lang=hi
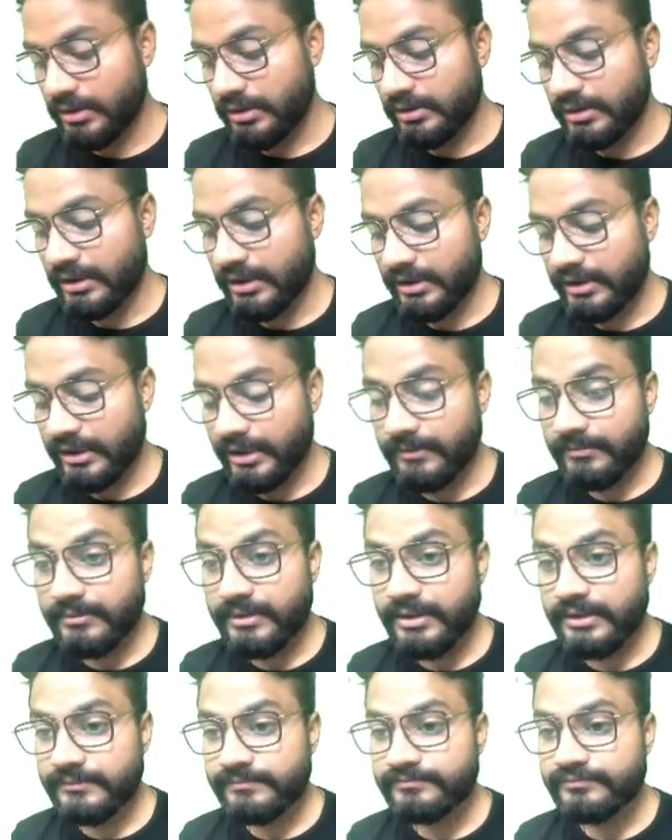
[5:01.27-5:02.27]
थर्ड
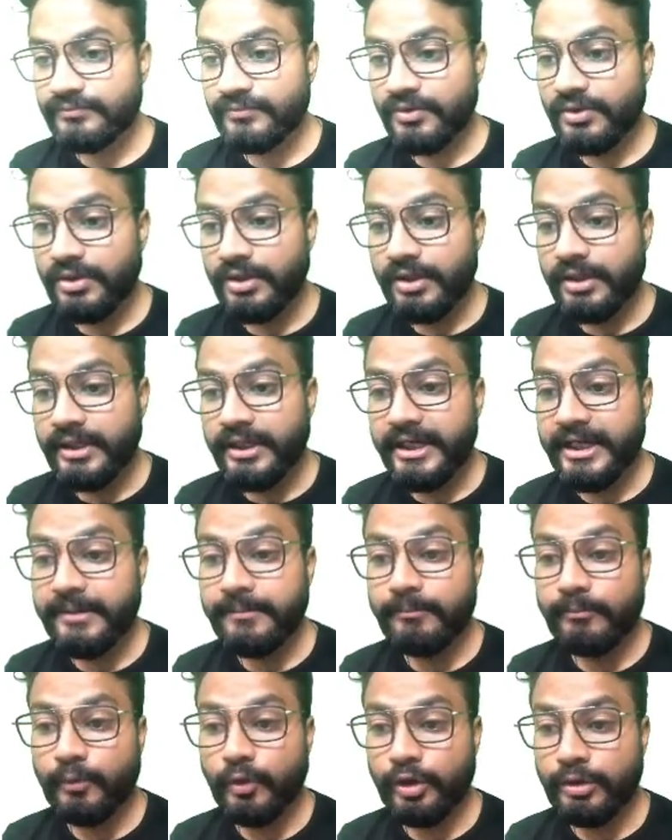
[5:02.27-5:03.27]
आपका एक
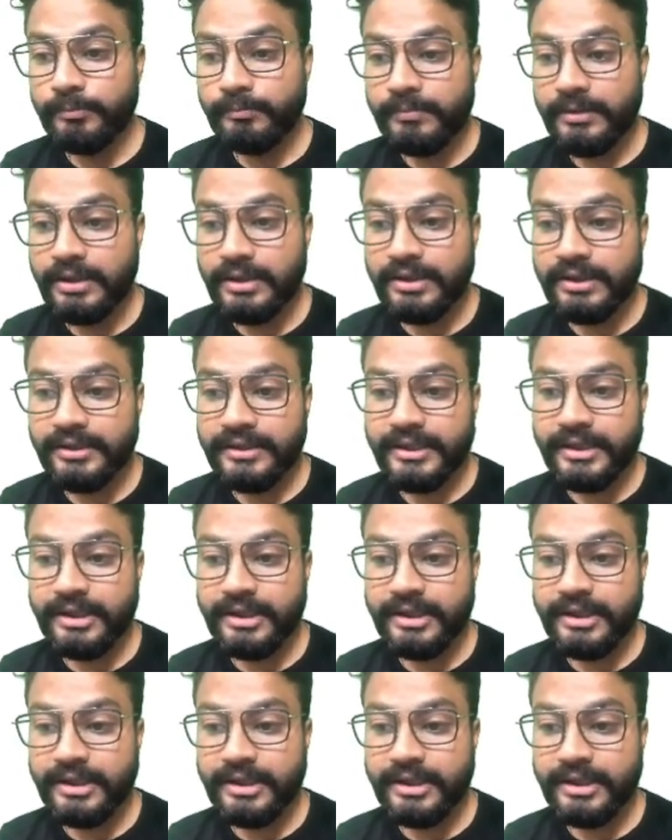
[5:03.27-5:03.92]
मोनपा करके